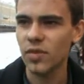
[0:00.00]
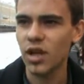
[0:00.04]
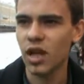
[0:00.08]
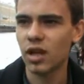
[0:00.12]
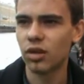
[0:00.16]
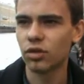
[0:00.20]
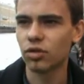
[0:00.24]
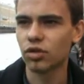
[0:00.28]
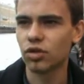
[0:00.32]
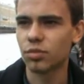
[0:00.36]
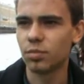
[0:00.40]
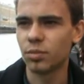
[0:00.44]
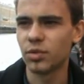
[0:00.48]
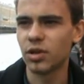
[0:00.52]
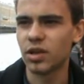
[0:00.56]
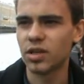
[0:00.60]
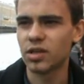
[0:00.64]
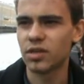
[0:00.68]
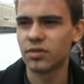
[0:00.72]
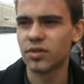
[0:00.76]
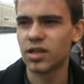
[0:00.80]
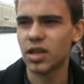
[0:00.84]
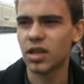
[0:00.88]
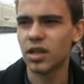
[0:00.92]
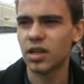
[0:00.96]
на то, что
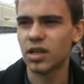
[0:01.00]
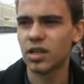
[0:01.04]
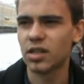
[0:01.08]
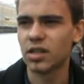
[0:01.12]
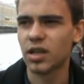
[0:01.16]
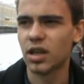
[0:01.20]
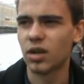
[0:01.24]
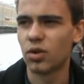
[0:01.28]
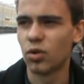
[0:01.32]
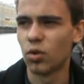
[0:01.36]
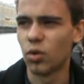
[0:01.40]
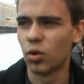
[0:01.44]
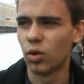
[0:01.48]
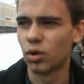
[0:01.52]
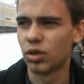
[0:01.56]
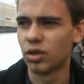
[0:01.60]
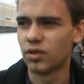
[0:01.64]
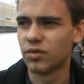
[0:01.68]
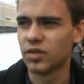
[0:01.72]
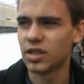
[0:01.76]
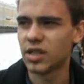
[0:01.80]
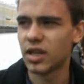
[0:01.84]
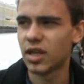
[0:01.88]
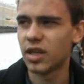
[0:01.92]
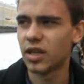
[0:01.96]
меняются всякие
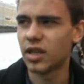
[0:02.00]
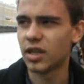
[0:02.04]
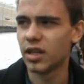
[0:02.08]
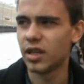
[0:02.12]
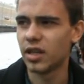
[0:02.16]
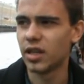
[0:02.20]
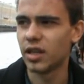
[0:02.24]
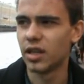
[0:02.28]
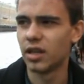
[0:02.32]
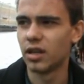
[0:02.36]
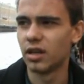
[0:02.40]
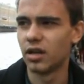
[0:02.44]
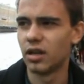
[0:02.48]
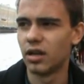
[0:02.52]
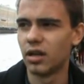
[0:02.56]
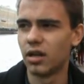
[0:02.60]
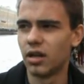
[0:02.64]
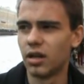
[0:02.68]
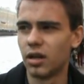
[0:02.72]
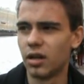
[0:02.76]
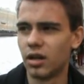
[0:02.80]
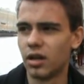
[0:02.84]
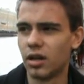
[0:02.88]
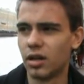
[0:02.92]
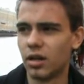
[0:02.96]
законы, всякие
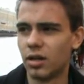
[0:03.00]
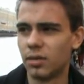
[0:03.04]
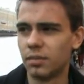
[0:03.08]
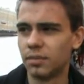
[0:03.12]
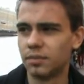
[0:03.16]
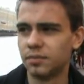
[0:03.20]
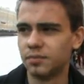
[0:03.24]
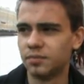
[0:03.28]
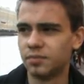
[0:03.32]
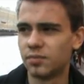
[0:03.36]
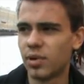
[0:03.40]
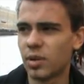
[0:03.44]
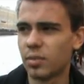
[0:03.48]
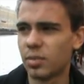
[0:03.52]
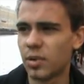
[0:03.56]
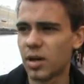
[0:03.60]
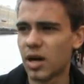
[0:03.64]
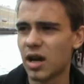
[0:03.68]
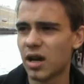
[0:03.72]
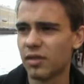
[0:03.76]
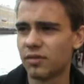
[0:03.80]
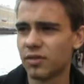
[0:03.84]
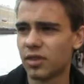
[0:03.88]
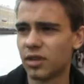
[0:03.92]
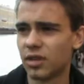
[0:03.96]
э,
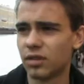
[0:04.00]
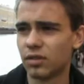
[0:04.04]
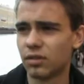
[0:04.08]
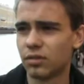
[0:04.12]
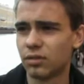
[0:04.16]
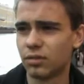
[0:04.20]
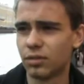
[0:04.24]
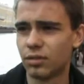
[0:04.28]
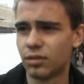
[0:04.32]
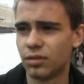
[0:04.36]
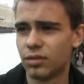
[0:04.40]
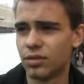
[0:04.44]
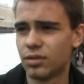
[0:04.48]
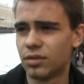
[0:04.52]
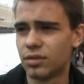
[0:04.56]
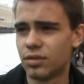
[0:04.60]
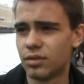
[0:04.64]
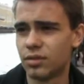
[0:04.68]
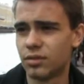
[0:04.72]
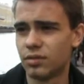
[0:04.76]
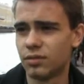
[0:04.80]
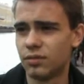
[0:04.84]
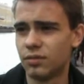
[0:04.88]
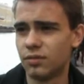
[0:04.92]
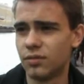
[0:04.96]
поправки, то
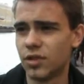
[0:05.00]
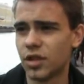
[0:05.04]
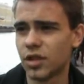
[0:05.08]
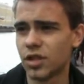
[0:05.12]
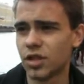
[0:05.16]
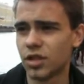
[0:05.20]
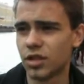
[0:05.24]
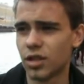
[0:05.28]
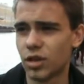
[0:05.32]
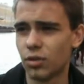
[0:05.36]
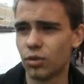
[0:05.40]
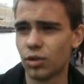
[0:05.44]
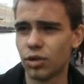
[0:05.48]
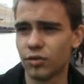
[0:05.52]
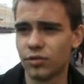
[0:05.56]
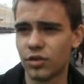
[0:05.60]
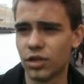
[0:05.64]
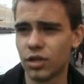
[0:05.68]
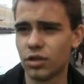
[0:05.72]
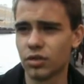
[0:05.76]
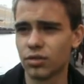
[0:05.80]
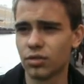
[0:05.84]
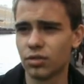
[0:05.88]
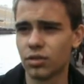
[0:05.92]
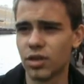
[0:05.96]
есть даже на
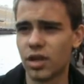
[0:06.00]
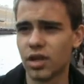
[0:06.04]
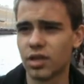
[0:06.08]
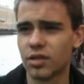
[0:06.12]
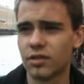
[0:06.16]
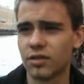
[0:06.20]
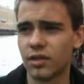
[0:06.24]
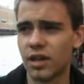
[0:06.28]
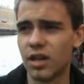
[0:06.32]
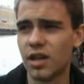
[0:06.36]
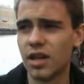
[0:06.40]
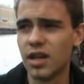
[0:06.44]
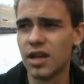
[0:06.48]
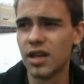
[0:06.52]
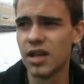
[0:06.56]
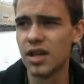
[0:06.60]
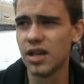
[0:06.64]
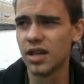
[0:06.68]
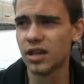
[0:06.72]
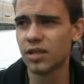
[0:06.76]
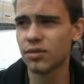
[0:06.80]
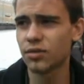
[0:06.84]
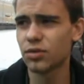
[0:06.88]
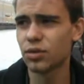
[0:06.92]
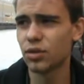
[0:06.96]
уровне государства,
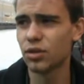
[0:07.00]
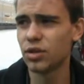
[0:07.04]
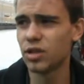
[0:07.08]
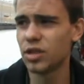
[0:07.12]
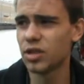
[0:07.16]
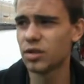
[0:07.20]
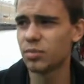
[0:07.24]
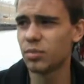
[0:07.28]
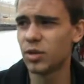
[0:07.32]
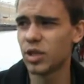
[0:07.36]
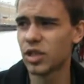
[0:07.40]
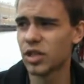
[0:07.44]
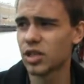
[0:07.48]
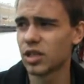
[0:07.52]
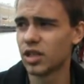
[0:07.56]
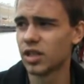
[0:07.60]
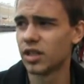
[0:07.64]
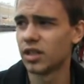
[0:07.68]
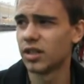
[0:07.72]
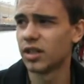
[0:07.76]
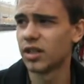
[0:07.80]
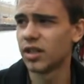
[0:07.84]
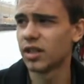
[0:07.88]
это все неизбежно.